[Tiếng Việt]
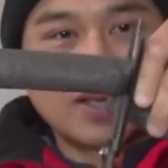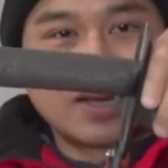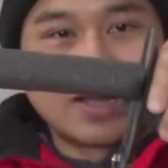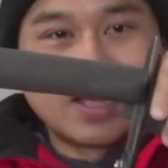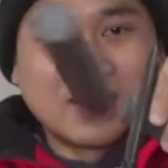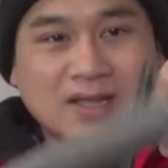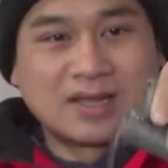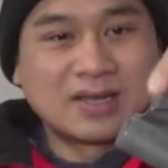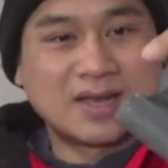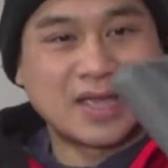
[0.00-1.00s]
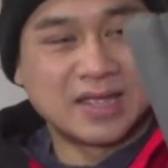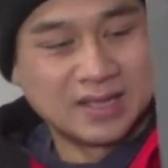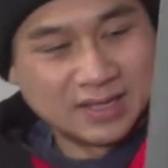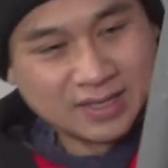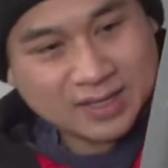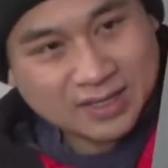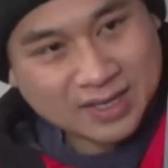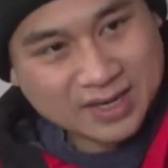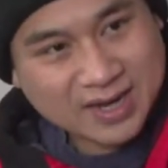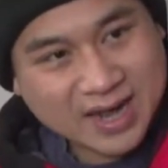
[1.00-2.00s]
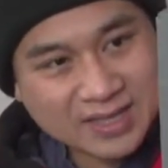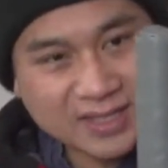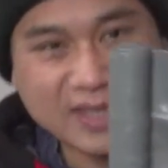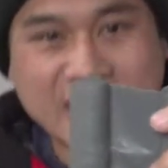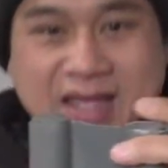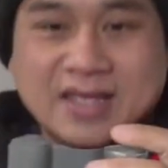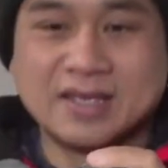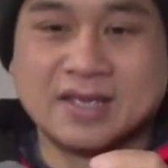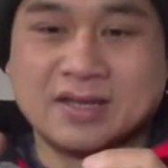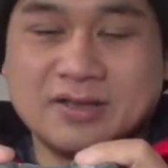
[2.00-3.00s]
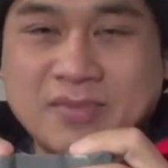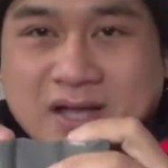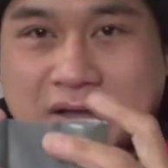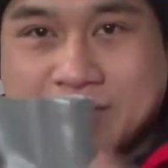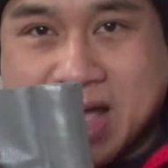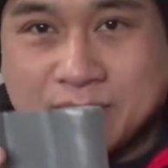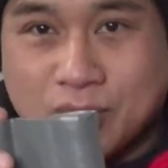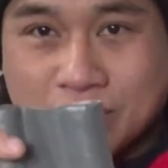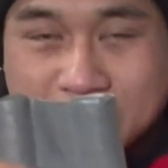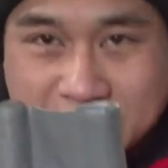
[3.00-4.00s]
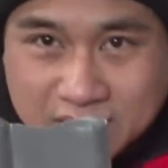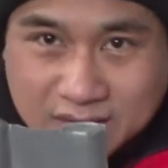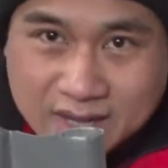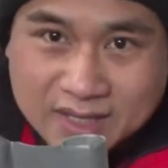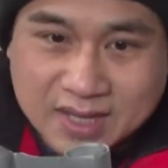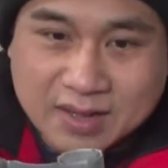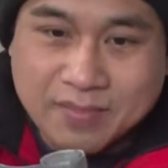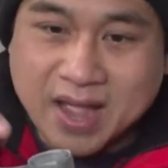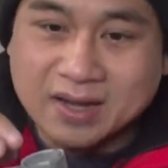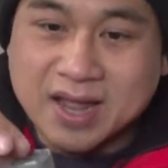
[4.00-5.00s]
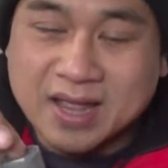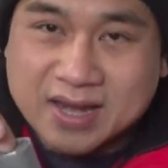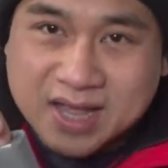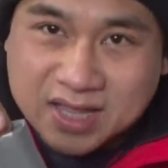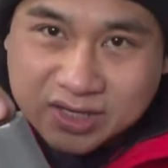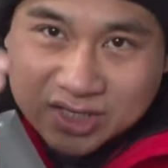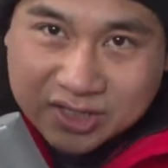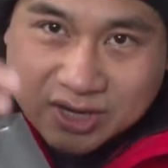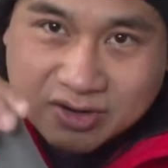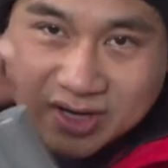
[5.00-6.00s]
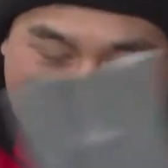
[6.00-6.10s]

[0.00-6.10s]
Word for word: đó, đây thì nó ra như thế này nếu mà các bạn muốn dư á, thì các bạn để cái này dư chút xíu rồi